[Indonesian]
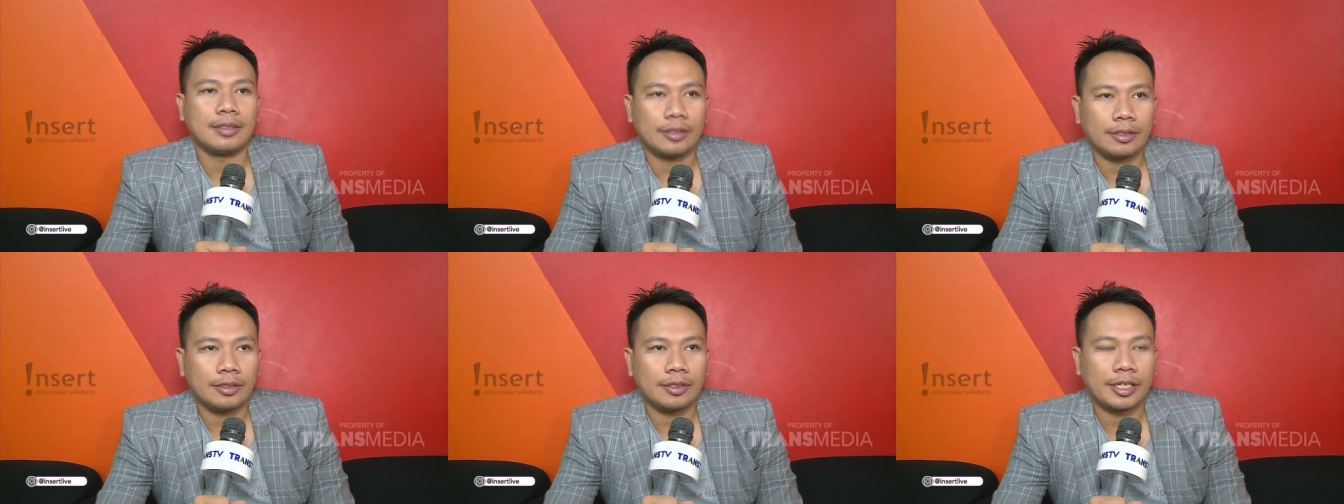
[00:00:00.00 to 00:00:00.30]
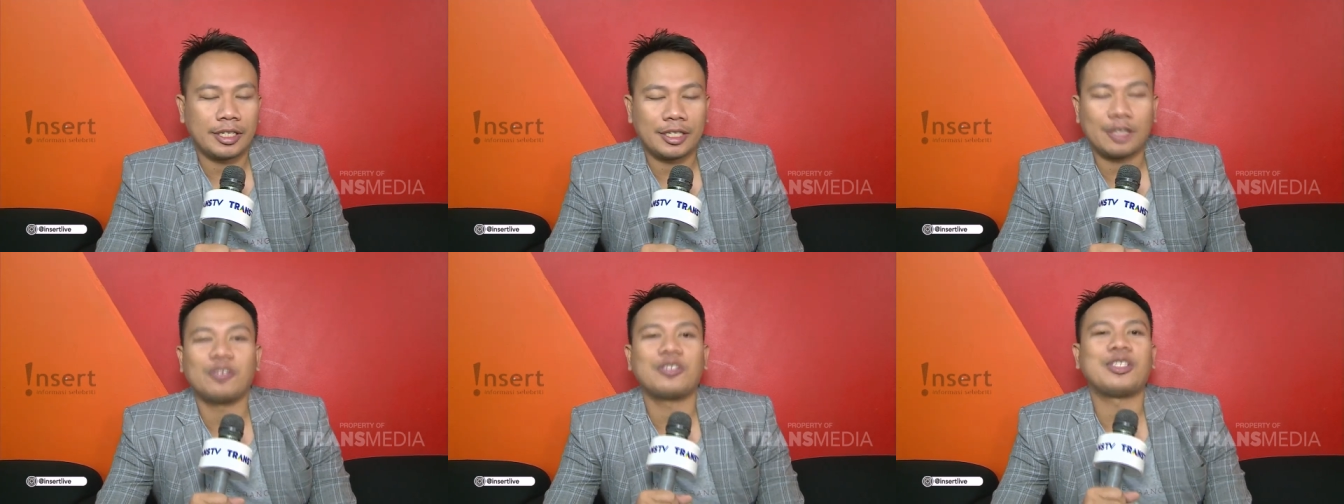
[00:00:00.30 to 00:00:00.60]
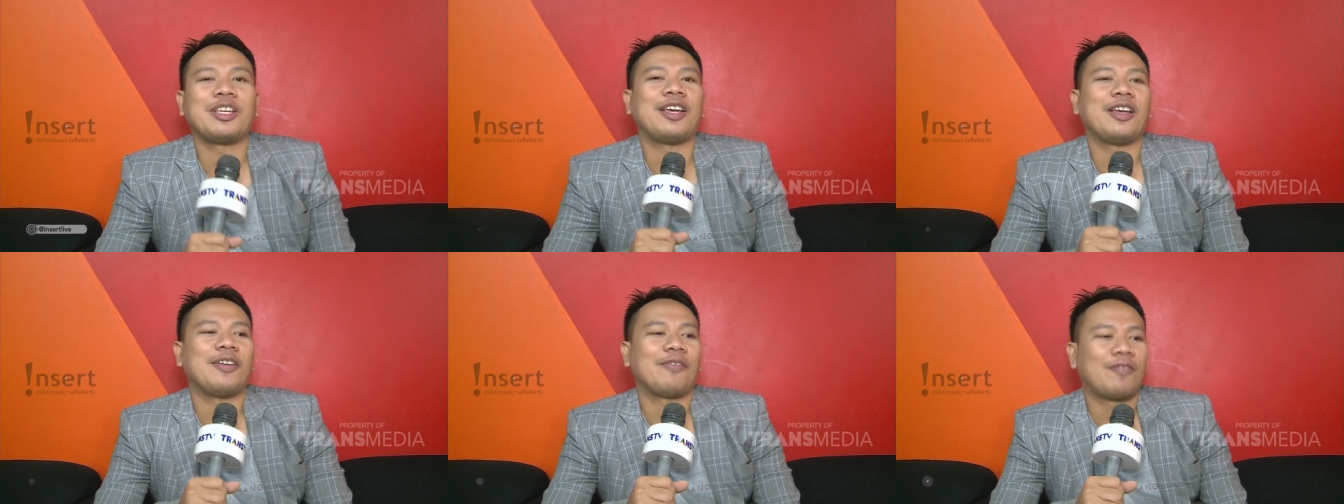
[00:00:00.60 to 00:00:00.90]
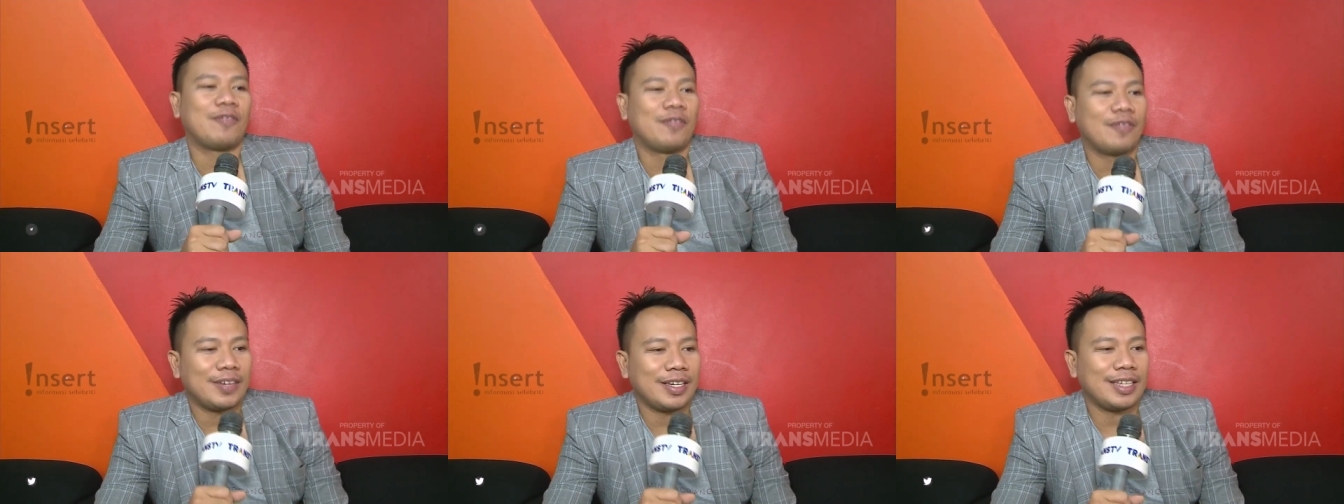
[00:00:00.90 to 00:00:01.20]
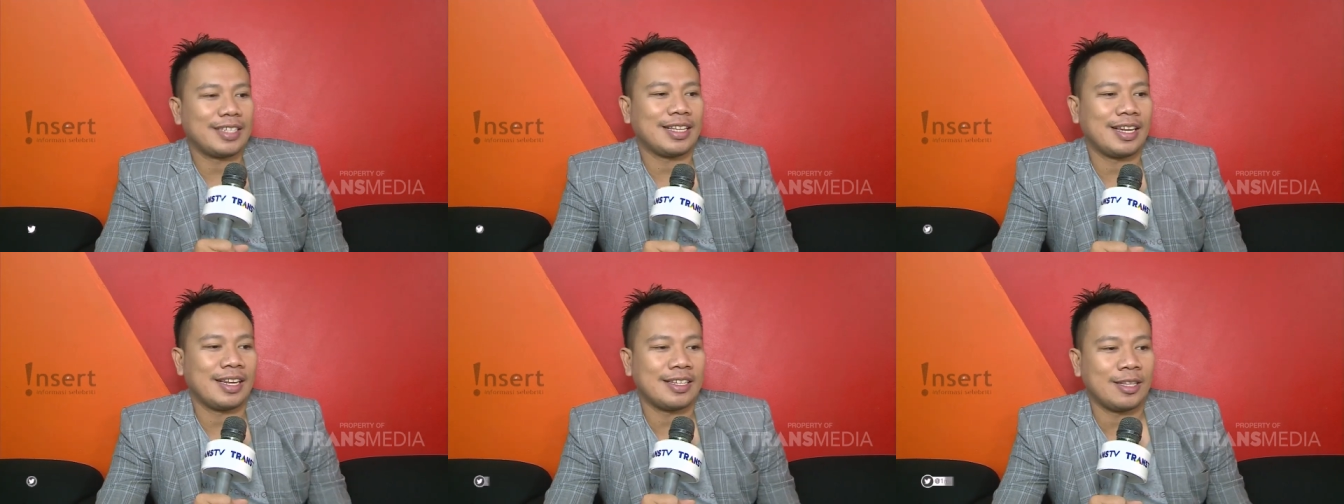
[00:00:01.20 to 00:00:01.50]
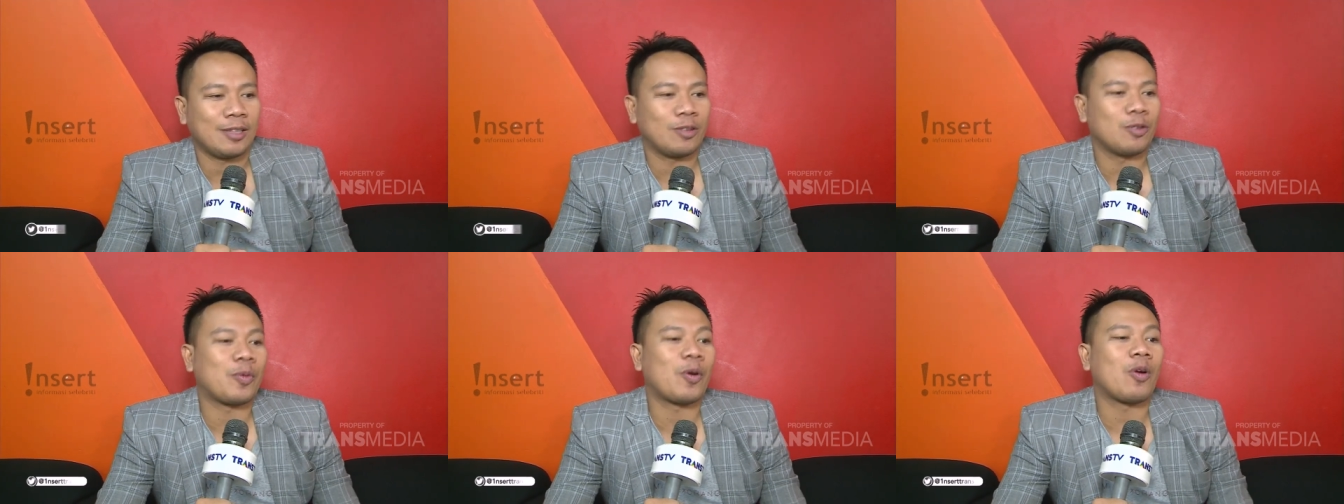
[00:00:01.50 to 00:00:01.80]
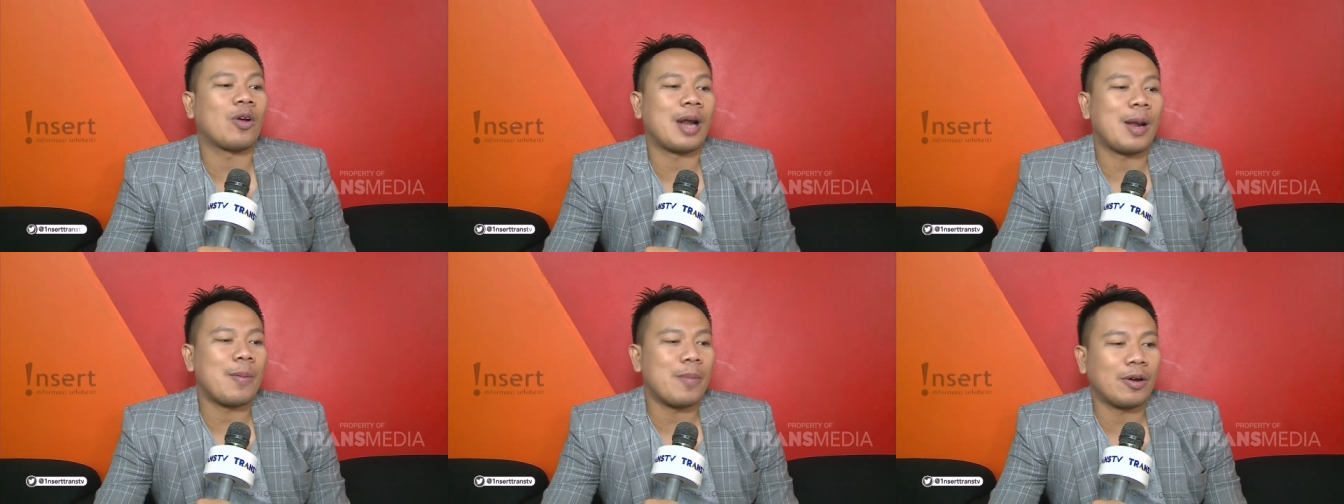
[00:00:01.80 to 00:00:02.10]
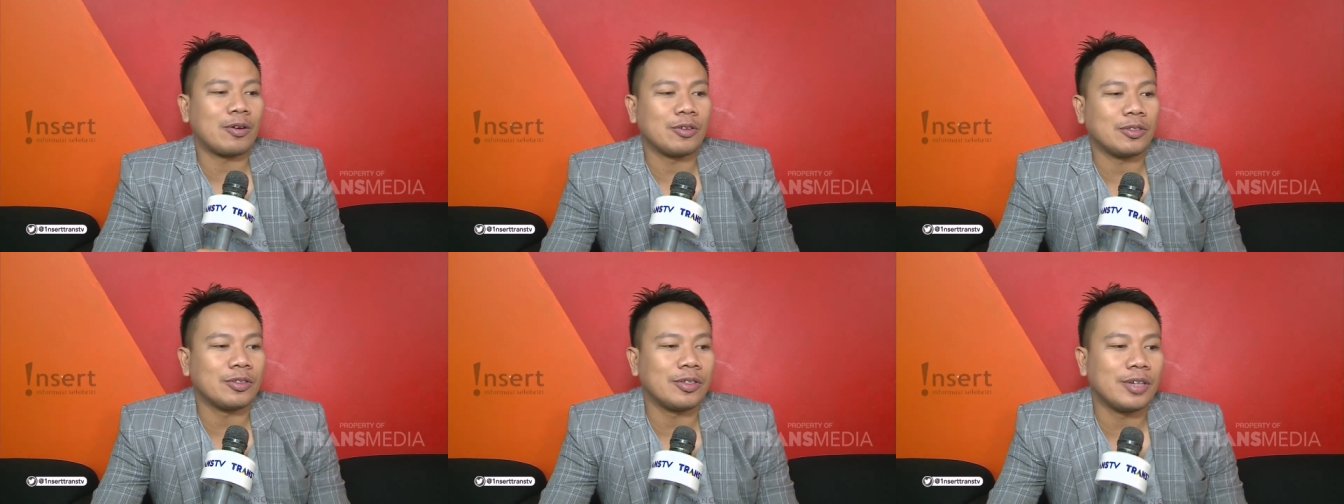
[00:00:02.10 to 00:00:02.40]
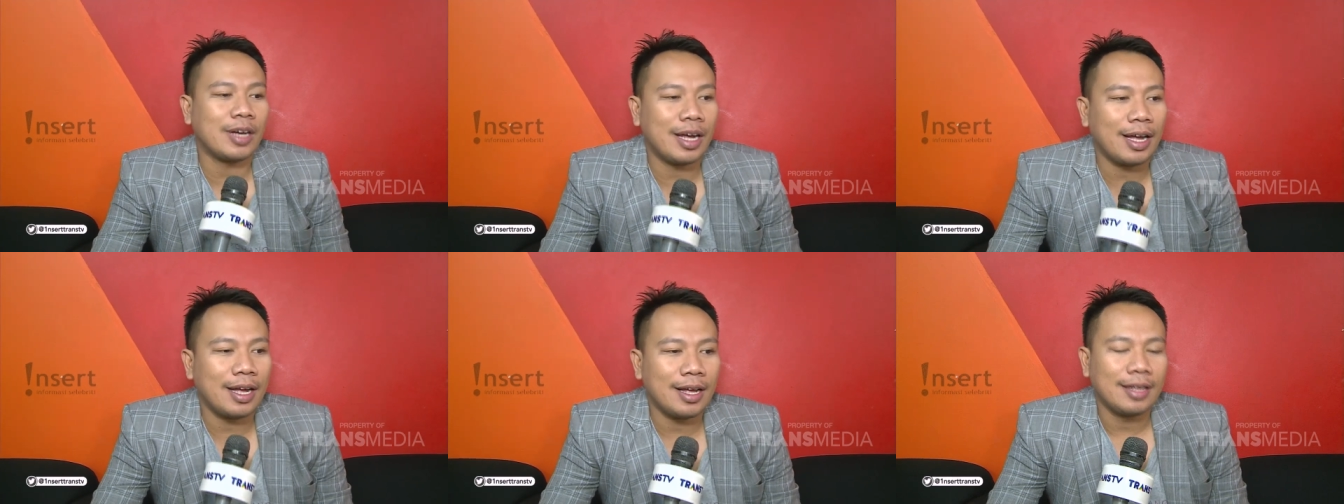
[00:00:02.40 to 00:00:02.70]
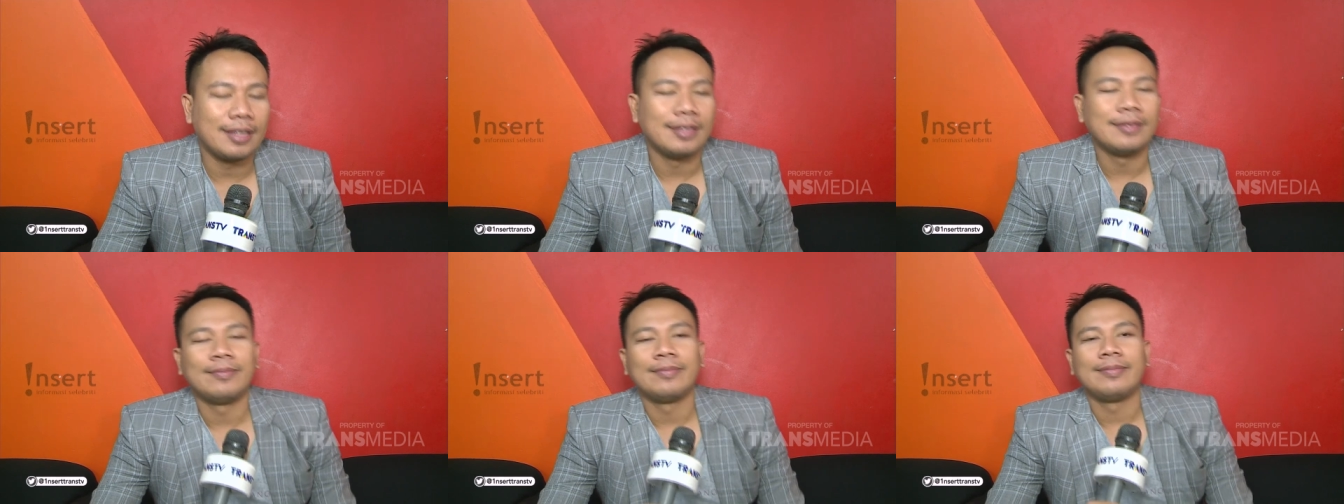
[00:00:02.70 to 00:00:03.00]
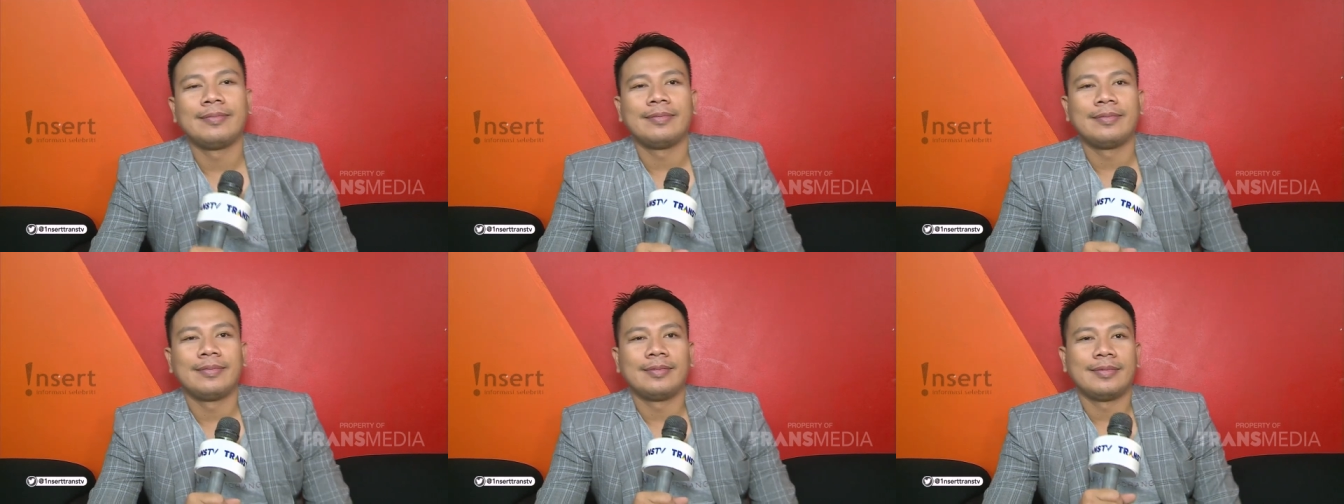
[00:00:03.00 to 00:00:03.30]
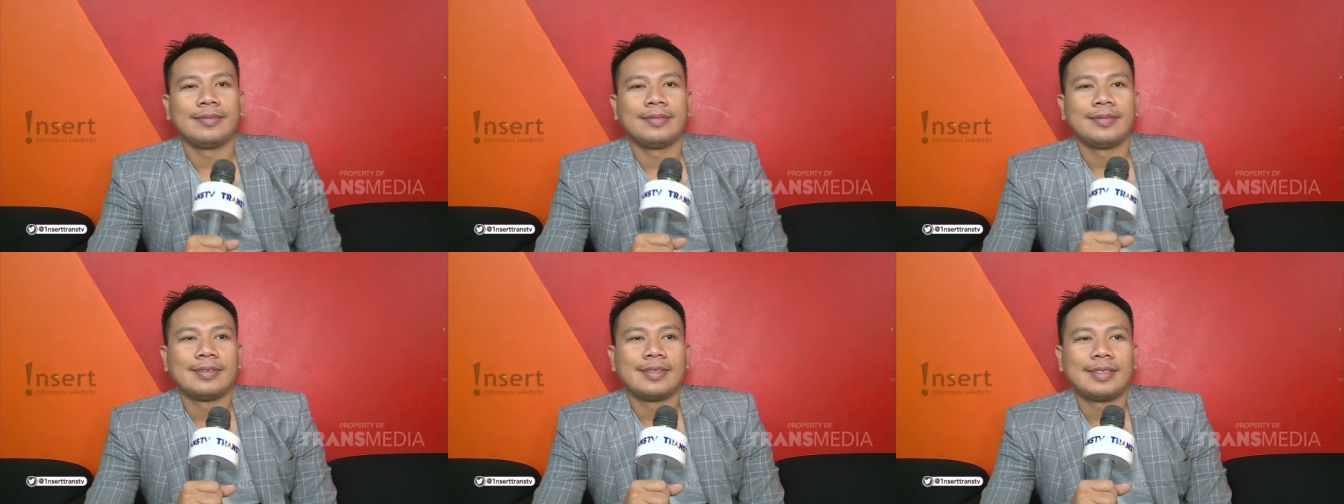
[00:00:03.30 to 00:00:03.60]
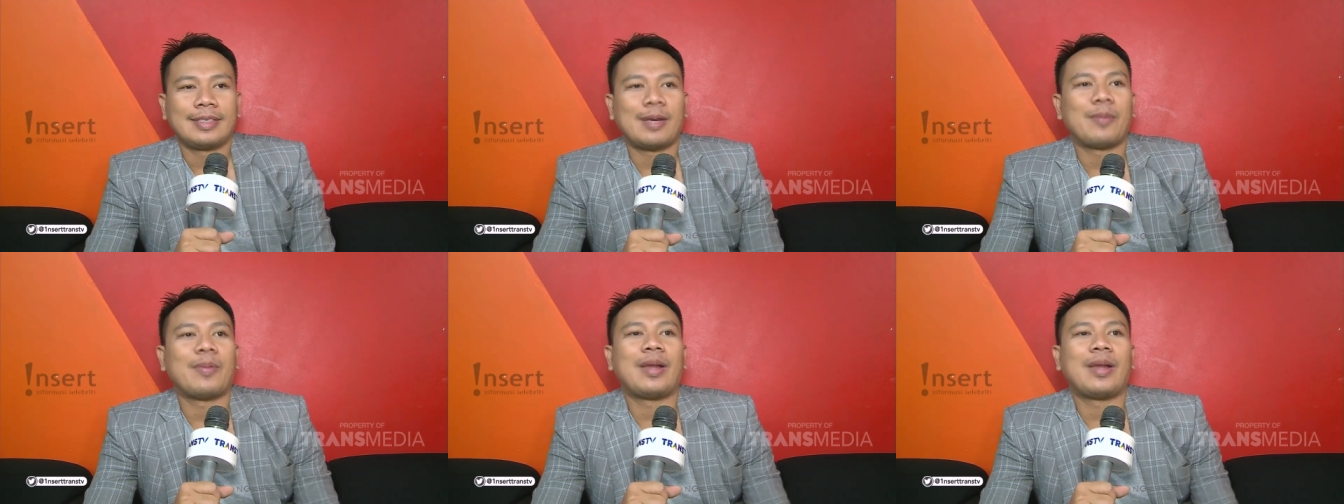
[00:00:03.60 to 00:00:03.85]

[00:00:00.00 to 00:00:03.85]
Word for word: eksklusif di salah satu program aku juga sama lah